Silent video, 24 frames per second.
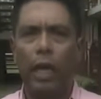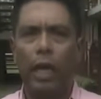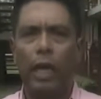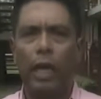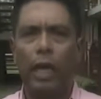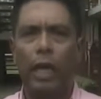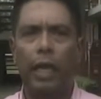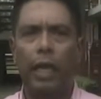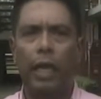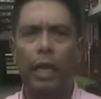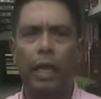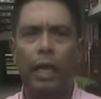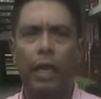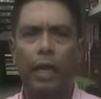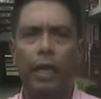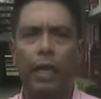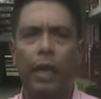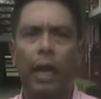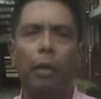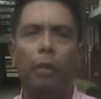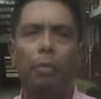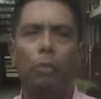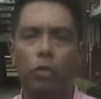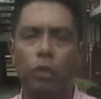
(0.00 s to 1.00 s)
y
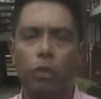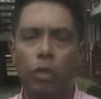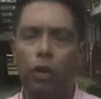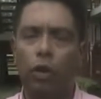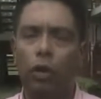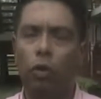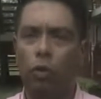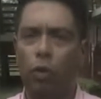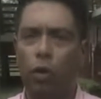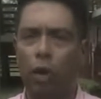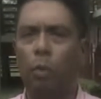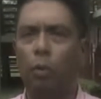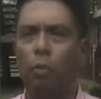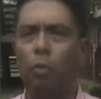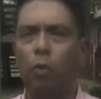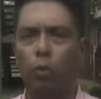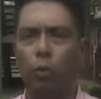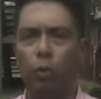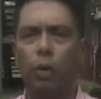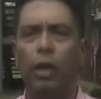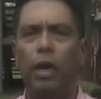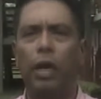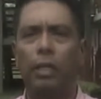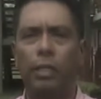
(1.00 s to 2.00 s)
ya hemos tenido una
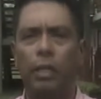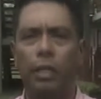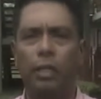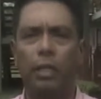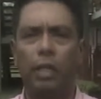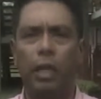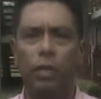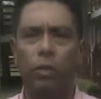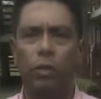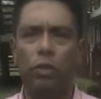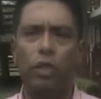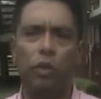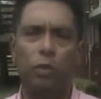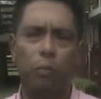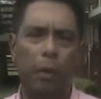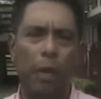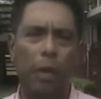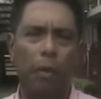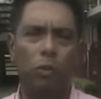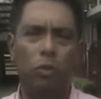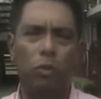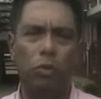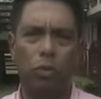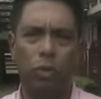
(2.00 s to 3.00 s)
muy buena aceptación.
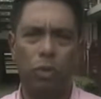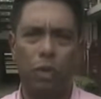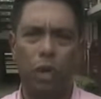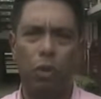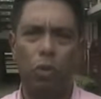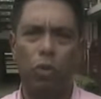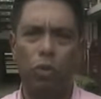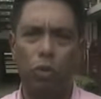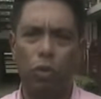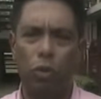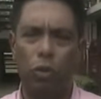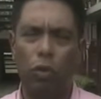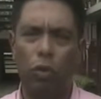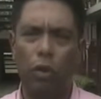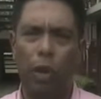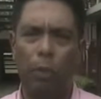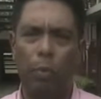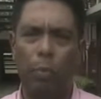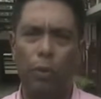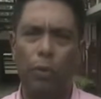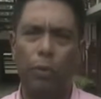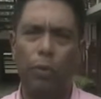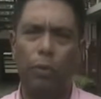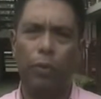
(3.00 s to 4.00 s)
Esperamos contar con todo el
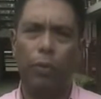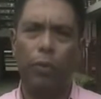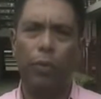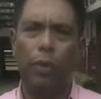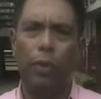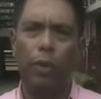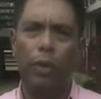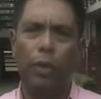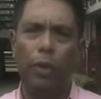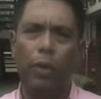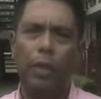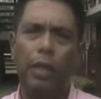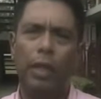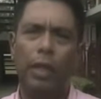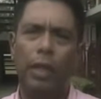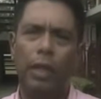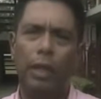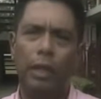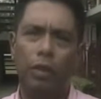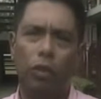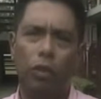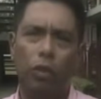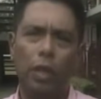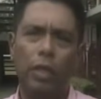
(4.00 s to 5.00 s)
apoyo
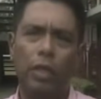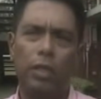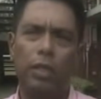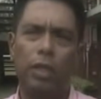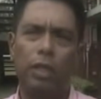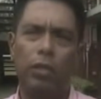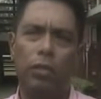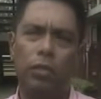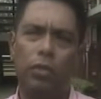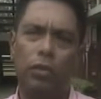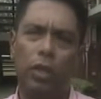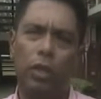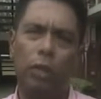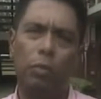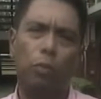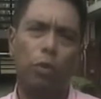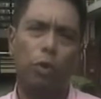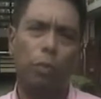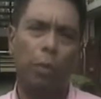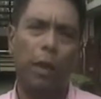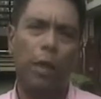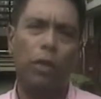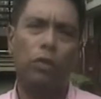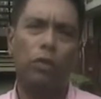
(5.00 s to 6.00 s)
de todas las instituciones
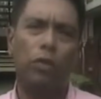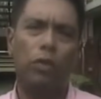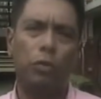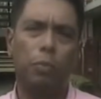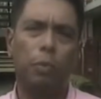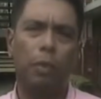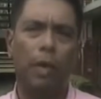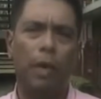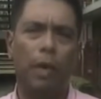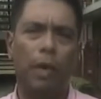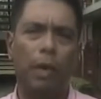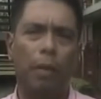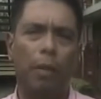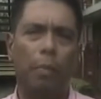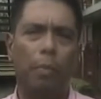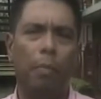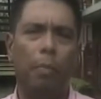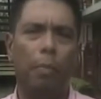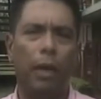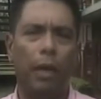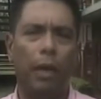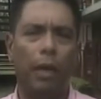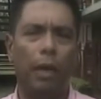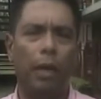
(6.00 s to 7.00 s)
muy valiosas para,
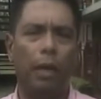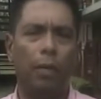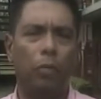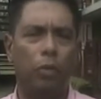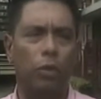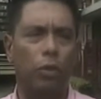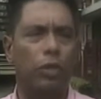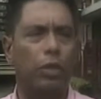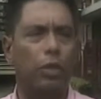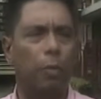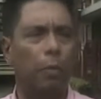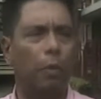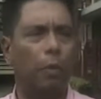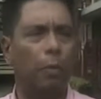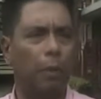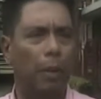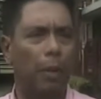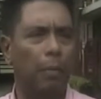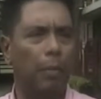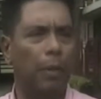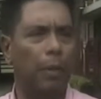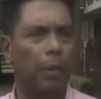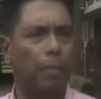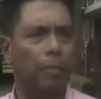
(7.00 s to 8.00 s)
para el municipio de
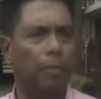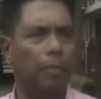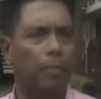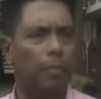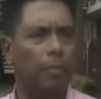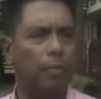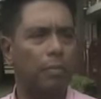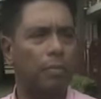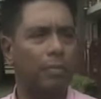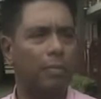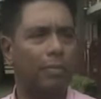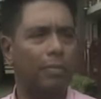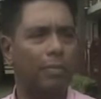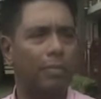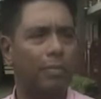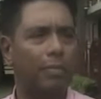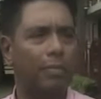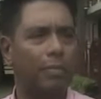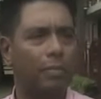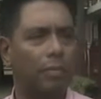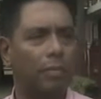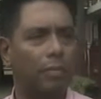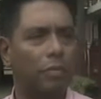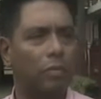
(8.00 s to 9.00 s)
Palmira. Bueno,
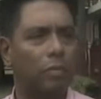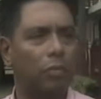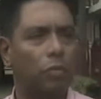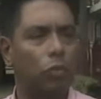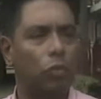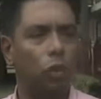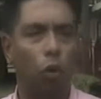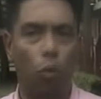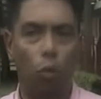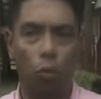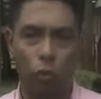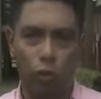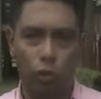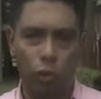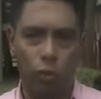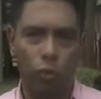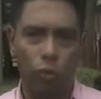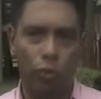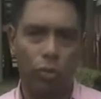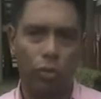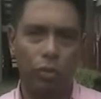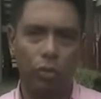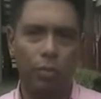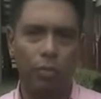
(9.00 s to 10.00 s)
muchas gracias
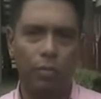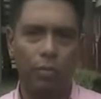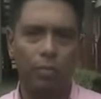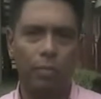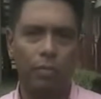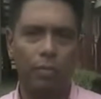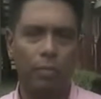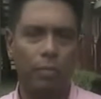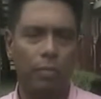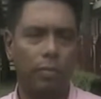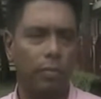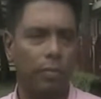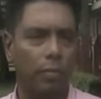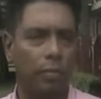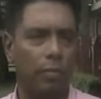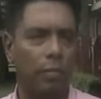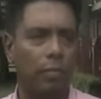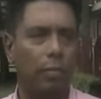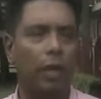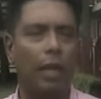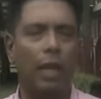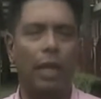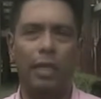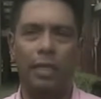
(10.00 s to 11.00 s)
y muchos
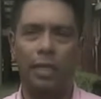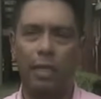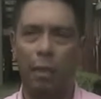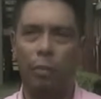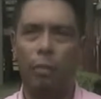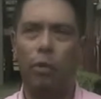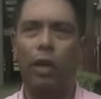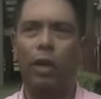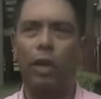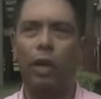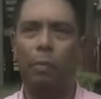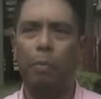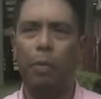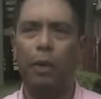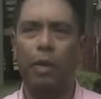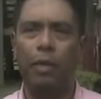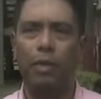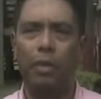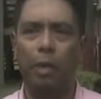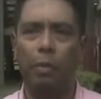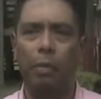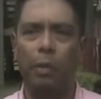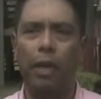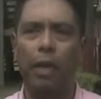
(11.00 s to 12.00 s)
éxitos. Estamos aquí para
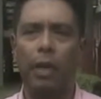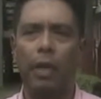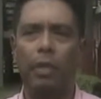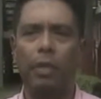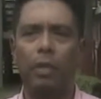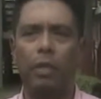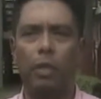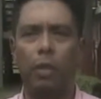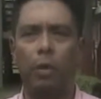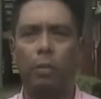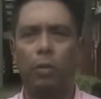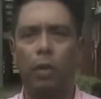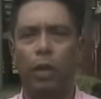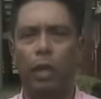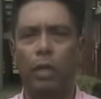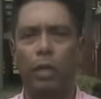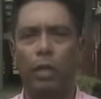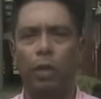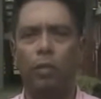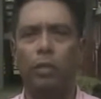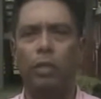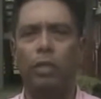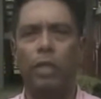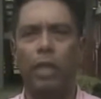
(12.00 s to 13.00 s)
servirles. Como les
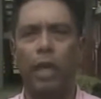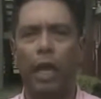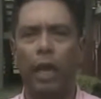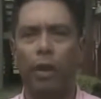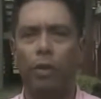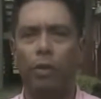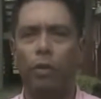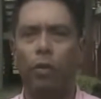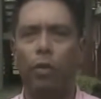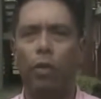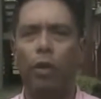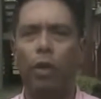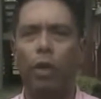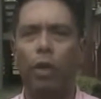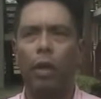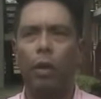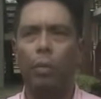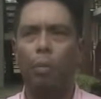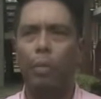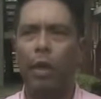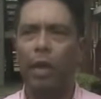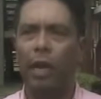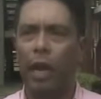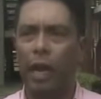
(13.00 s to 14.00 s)
digo, este año
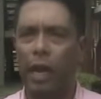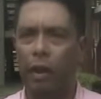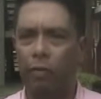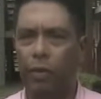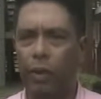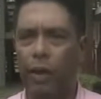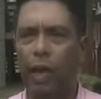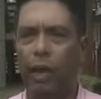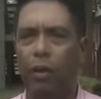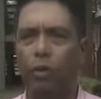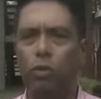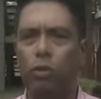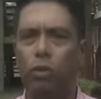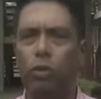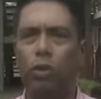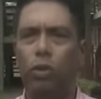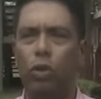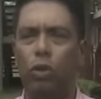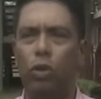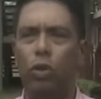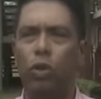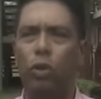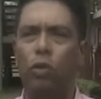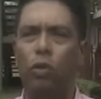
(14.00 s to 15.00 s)
viene la feria con
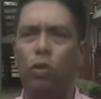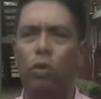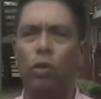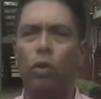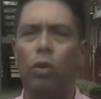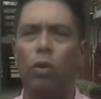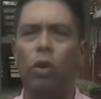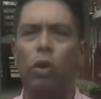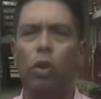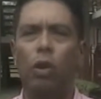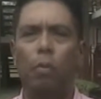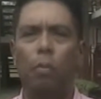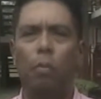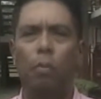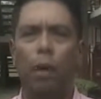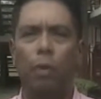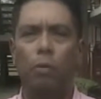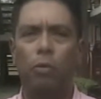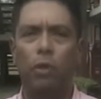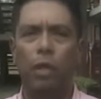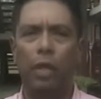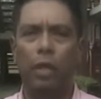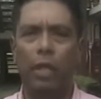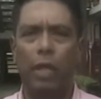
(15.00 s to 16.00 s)
todo.
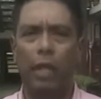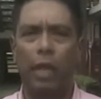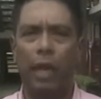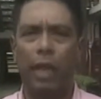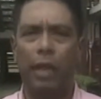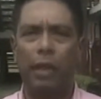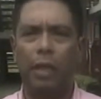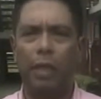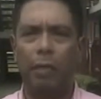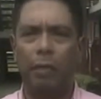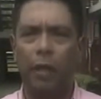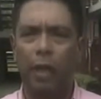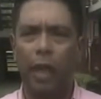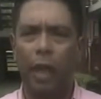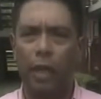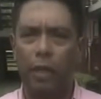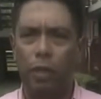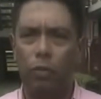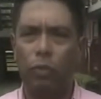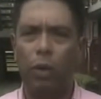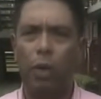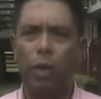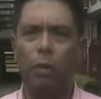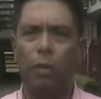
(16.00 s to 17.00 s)
Vamos a tener
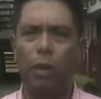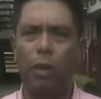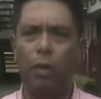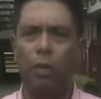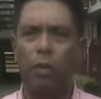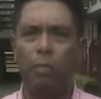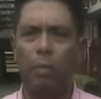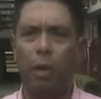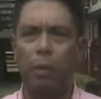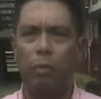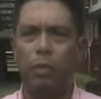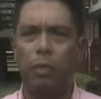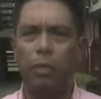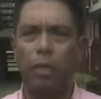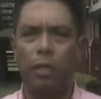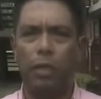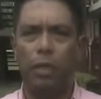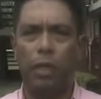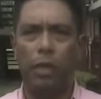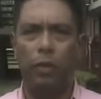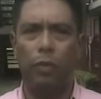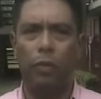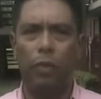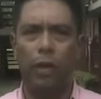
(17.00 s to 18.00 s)
actividades nuevas, vamos a
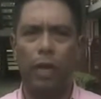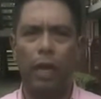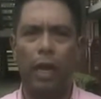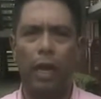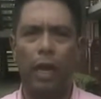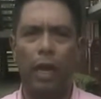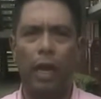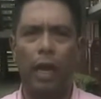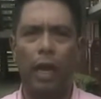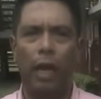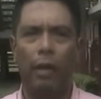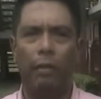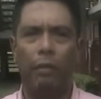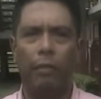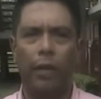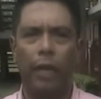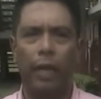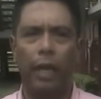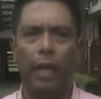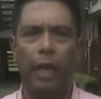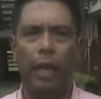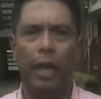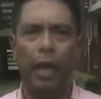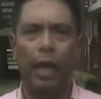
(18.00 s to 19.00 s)
hacer una
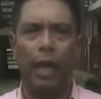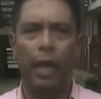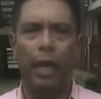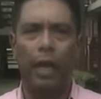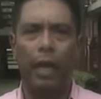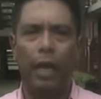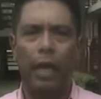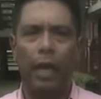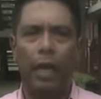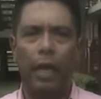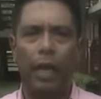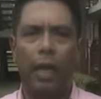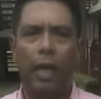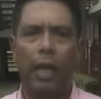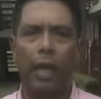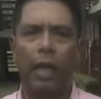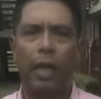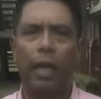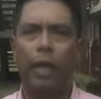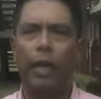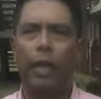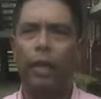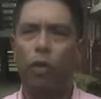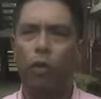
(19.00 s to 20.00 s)
feria
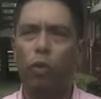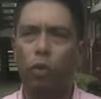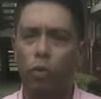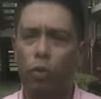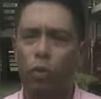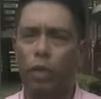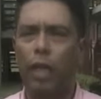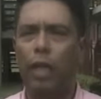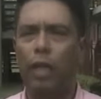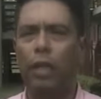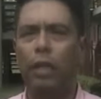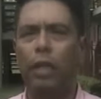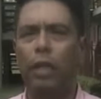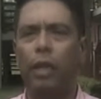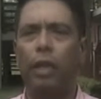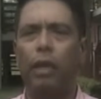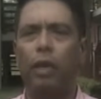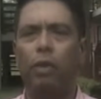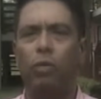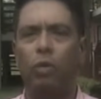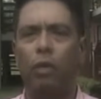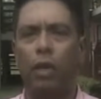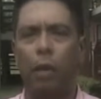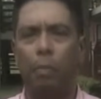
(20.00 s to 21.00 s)
eh,
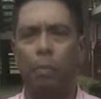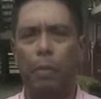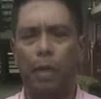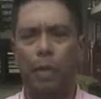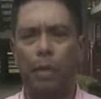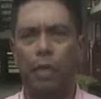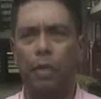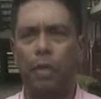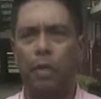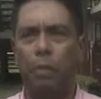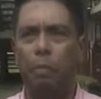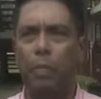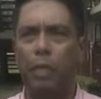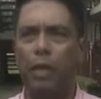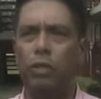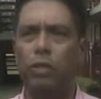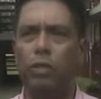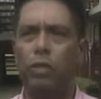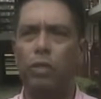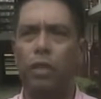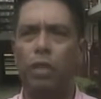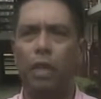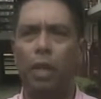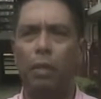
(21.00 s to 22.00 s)
incluyente con la
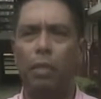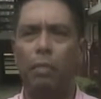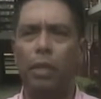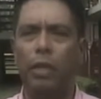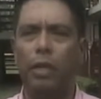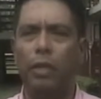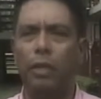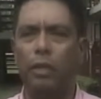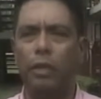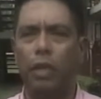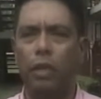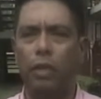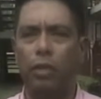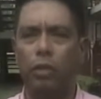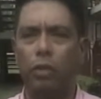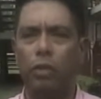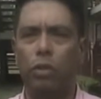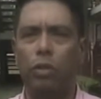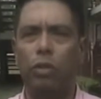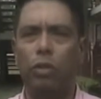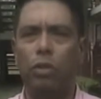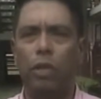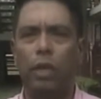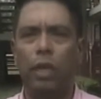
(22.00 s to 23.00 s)
participación de la
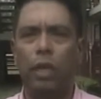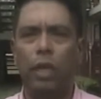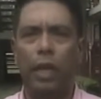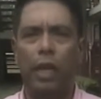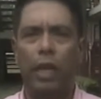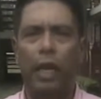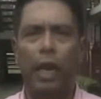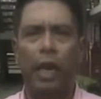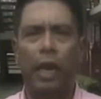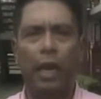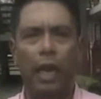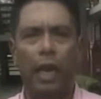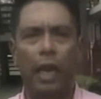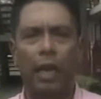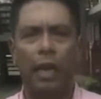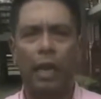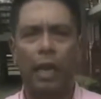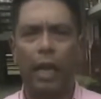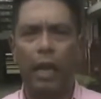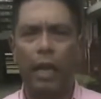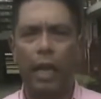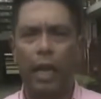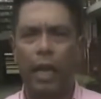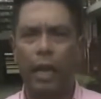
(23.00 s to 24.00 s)
administración. El
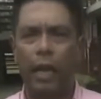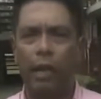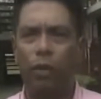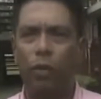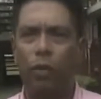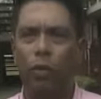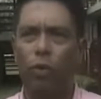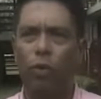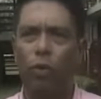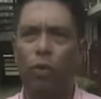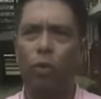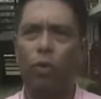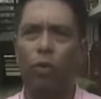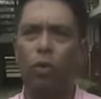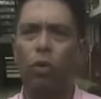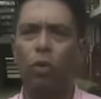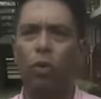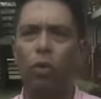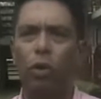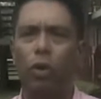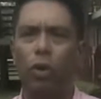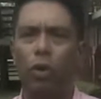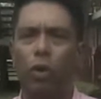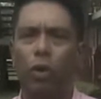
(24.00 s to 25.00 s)
alcalde ha querido
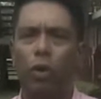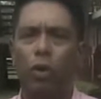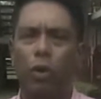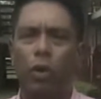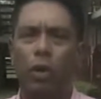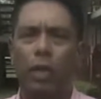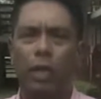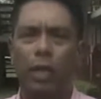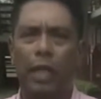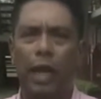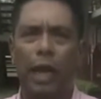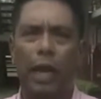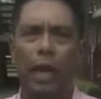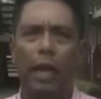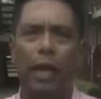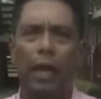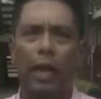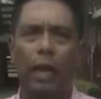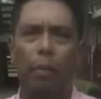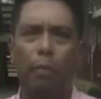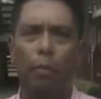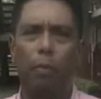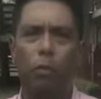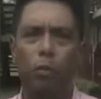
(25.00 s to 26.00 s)

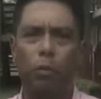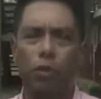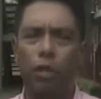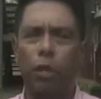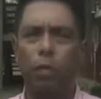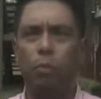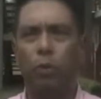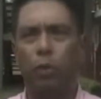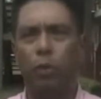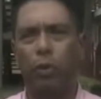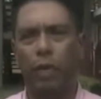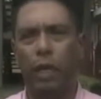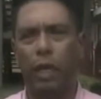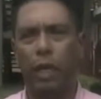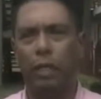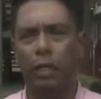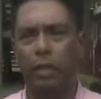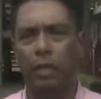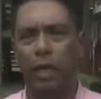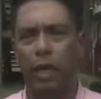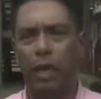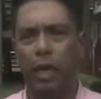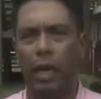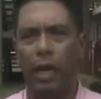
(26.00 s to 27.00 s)
darle mucha
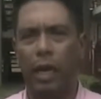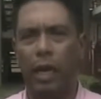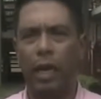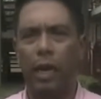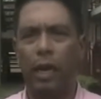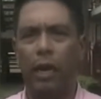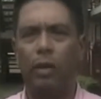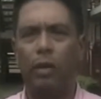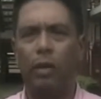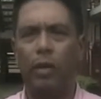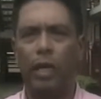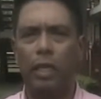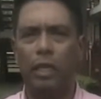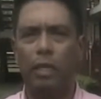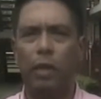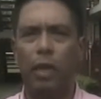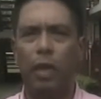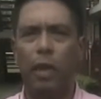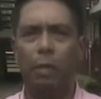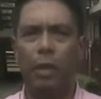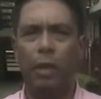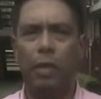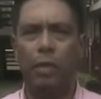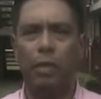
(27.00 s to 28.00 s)
importancia a lo que es
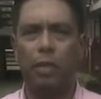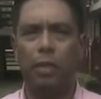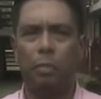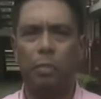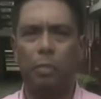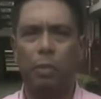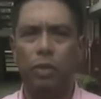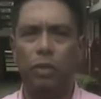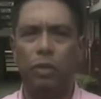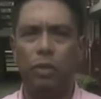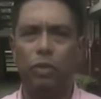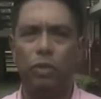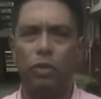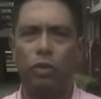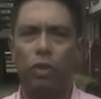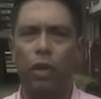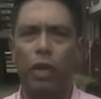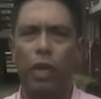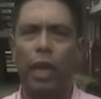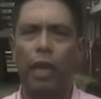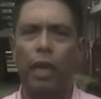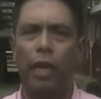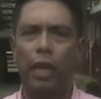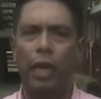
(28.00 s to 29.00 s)
la participación
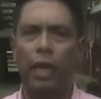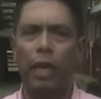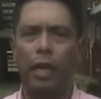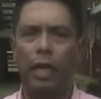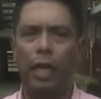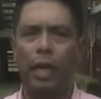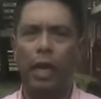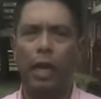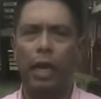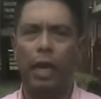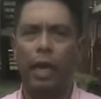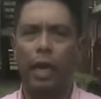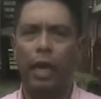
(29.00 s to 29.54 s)
ciudadana y a